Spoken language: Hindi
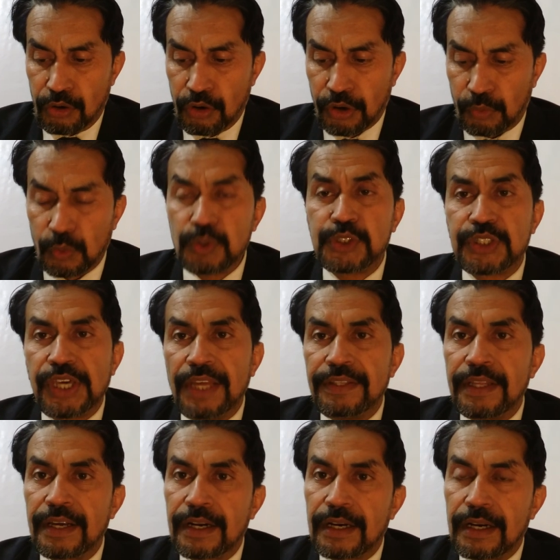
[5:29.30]
और उसके
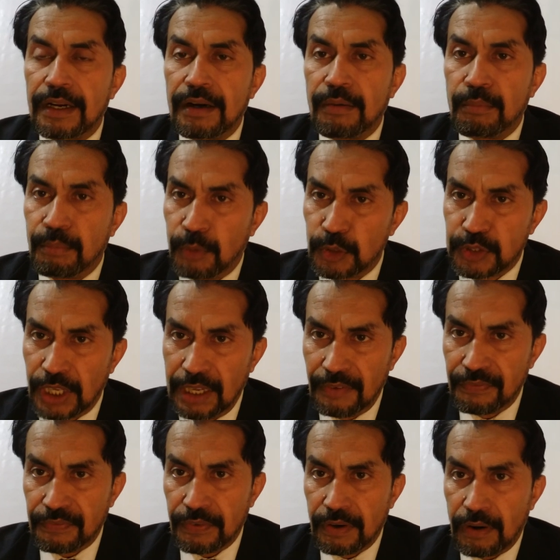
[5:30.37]
अंदर
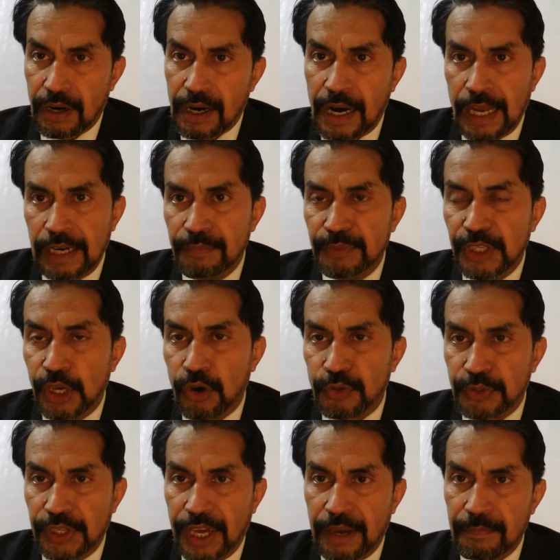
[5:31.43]
मुख्तलिफ कॉलम दिए
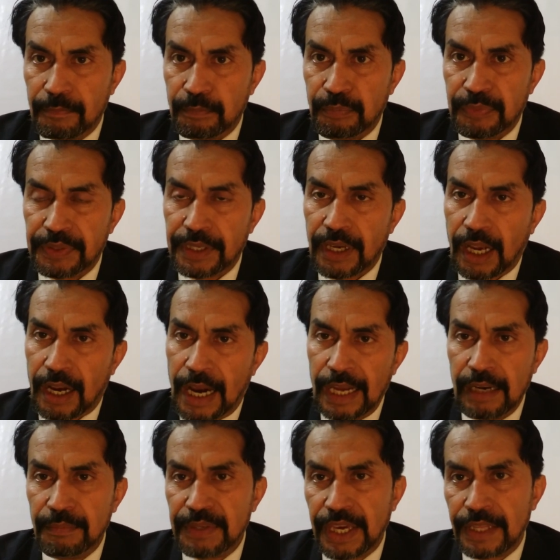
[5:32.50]
होते हैं
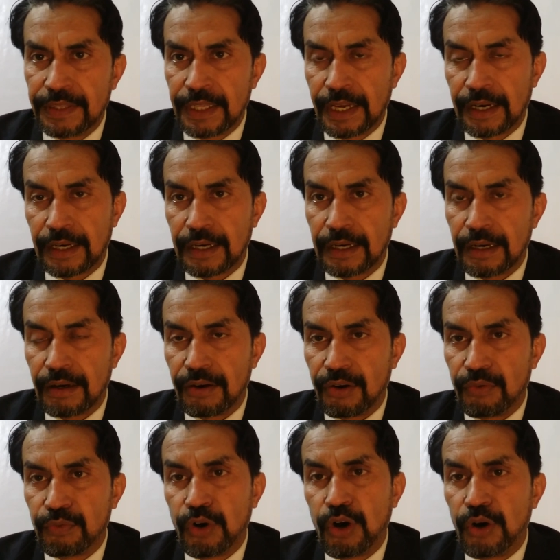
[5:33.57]
कॉलम के अंदर
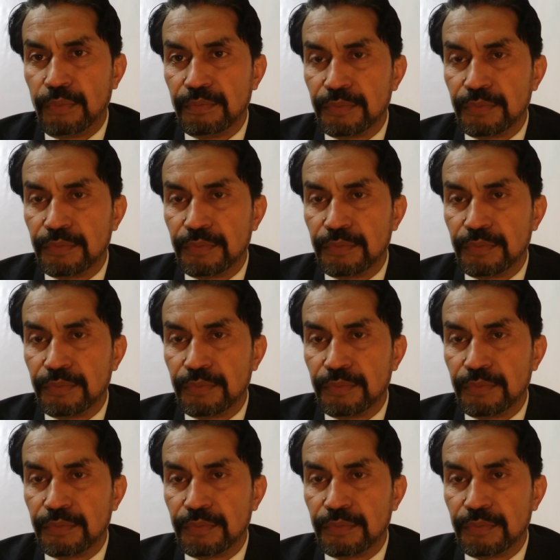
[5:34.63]
वो